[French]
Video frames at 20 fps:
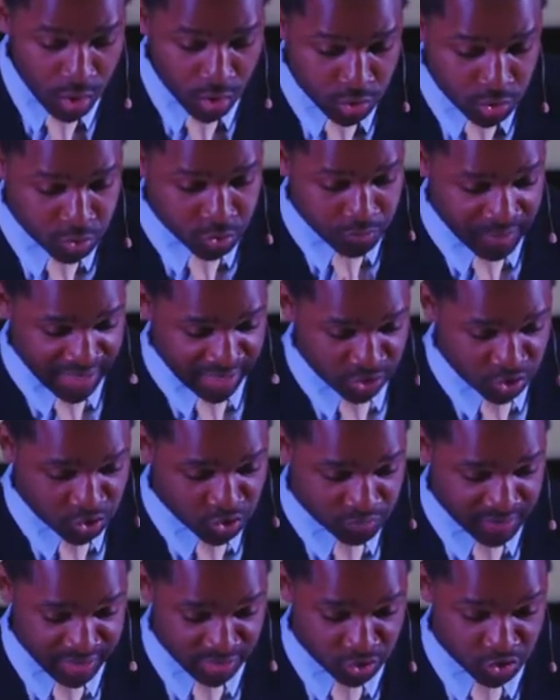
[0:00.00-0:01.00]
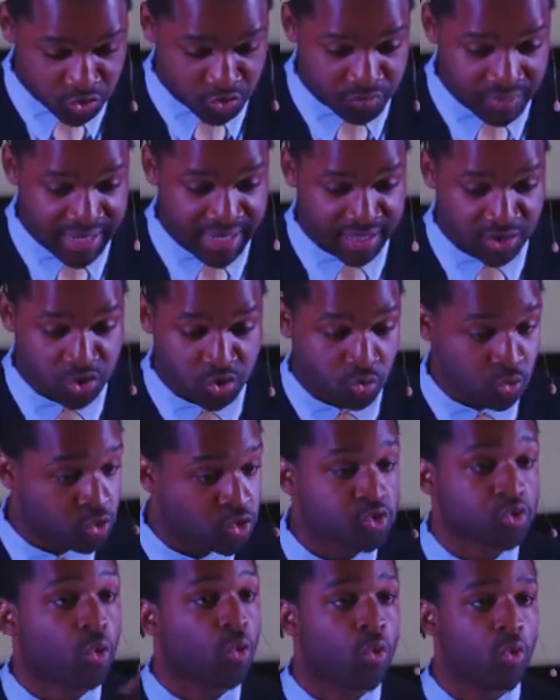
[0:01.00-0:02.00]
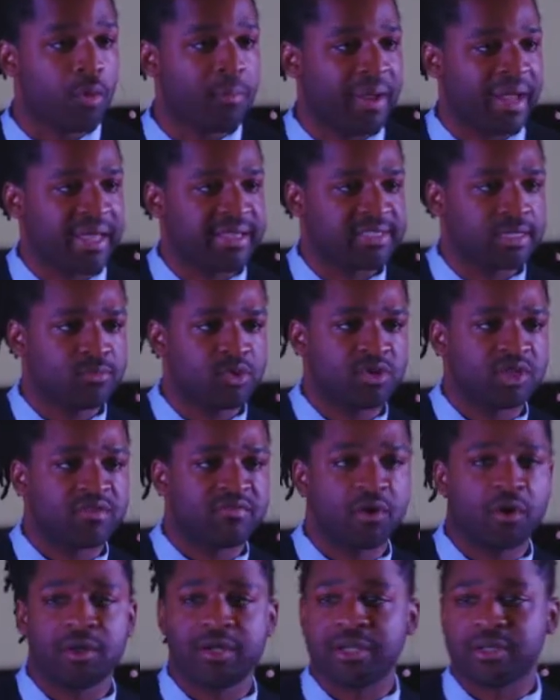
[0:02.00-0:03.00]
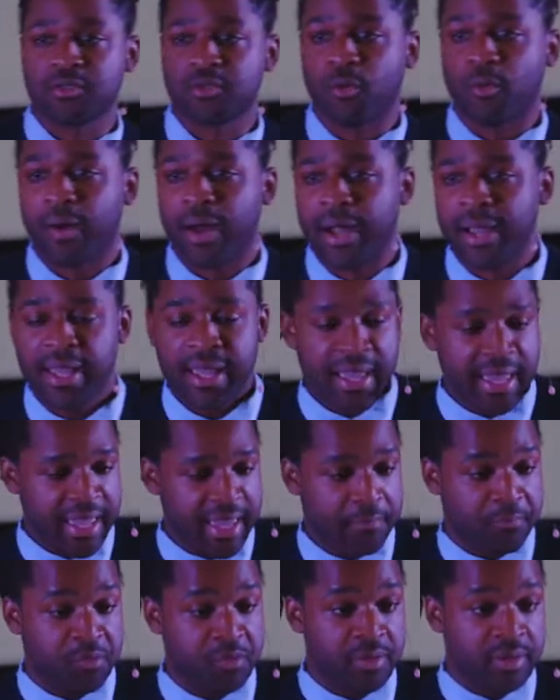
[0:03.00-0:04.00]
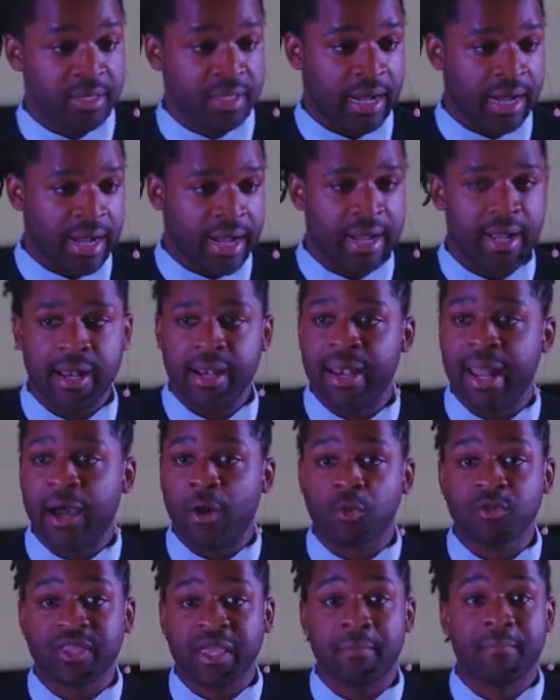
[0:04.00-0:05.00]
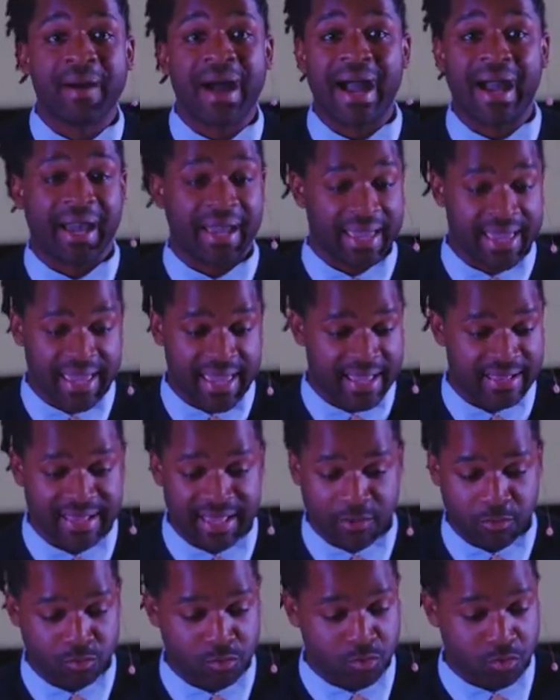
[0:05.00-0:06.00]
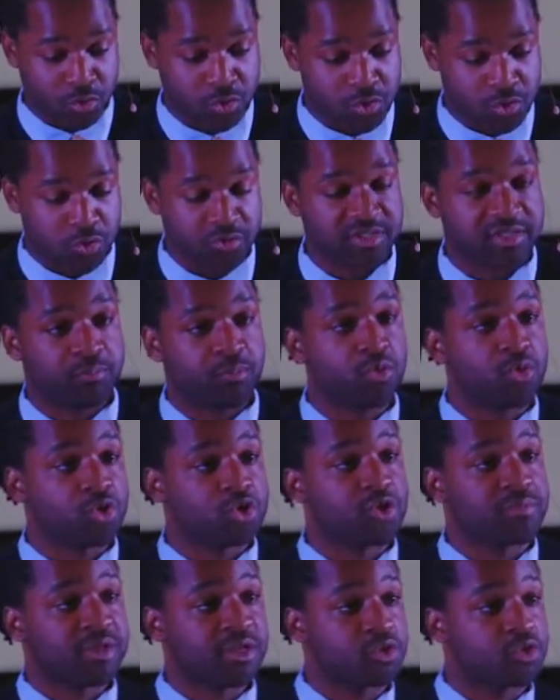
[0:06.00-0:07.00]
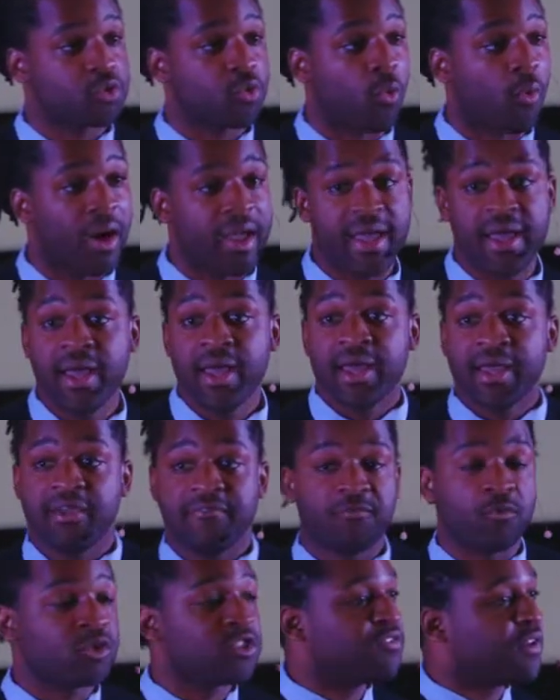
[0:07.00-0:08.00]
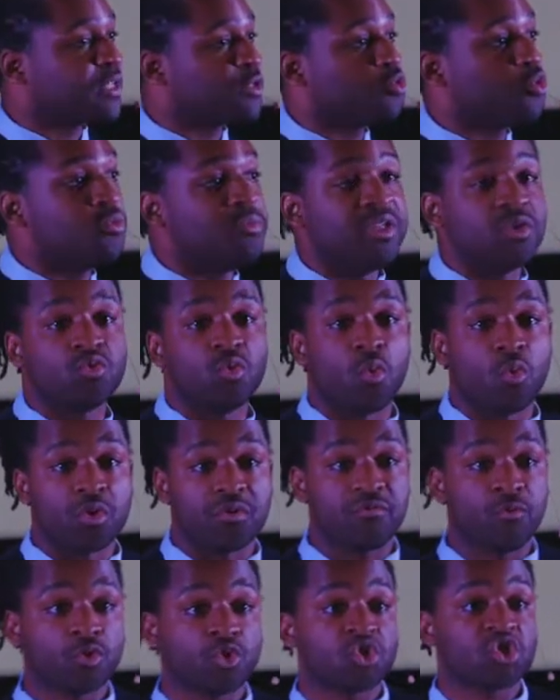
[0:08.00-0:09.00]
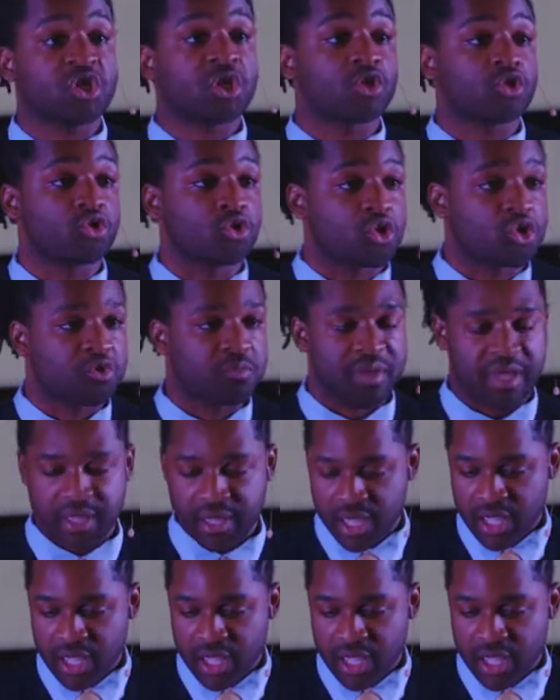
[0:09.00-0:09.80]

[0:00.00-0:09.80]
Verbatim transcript: Tu marches, tu marches, tu marches, ou tu roules, par exemple, tu t'en vas à un endroit, et puis ah, la route est barrée, il y a de la construction, c'est plus le chemin que tu croyais, et il faut que tu fasses demi-tour, il faut que tu changes de chemin.